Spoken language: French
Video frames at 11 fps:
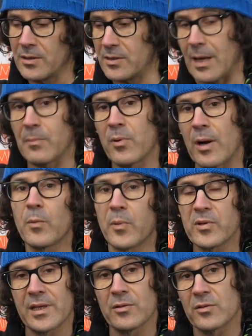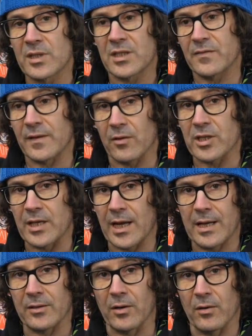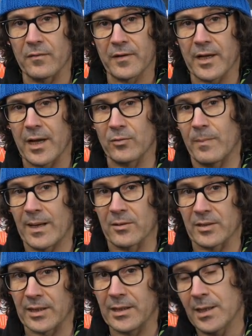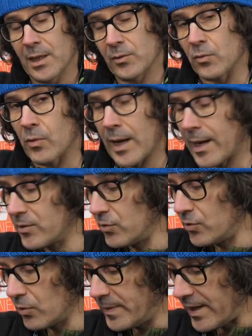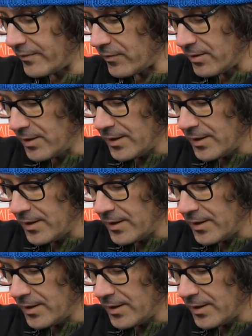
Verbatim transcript: C'est un peu à l'opposé de ce qui se fait en général dans le freeride ou le backcountry. Donc on la ride sur le pied avant.